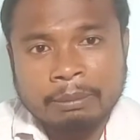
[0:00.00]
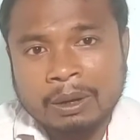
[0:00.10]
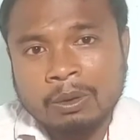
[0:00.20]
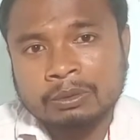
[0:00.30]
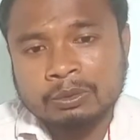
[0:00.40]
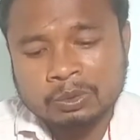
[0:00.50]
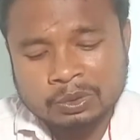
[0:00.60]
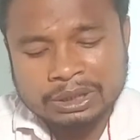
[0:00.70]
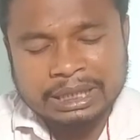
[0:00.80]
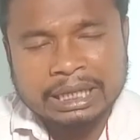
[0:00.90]
বা
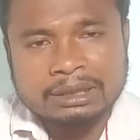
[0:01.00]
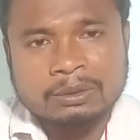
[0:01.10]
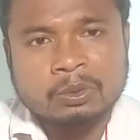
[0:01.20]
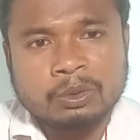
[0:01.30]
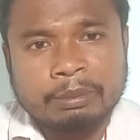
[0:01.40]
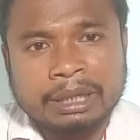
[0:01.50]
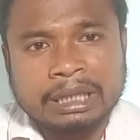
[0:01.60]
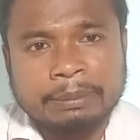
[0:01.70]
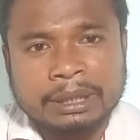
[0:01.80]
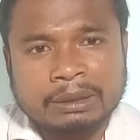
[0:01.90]
কোনো সিরিয়াস কোনো
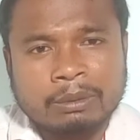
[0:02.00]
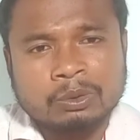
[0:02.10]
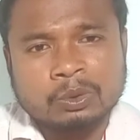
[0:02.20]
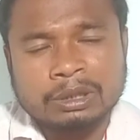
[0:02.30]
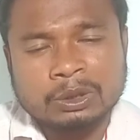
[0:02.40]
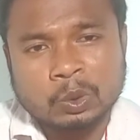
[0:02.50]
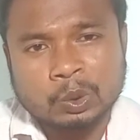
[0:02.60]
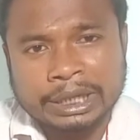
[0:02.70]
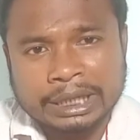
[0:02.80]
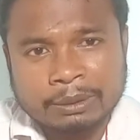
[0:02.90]
ব্যথা পেয়ে যাওয়া শরীরে
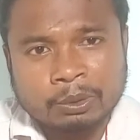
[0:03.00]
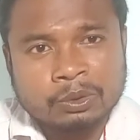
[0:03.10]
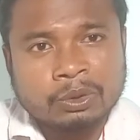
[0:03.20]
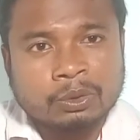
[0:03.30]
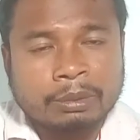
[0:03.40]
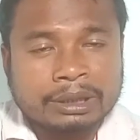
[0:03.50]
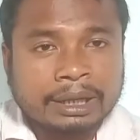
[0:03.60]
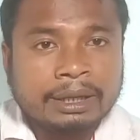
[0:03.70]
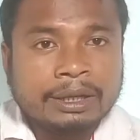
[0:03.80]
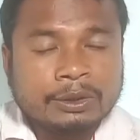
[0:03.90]
চোট লেগে যাওয়া অতিরিক্ত মাত্রায়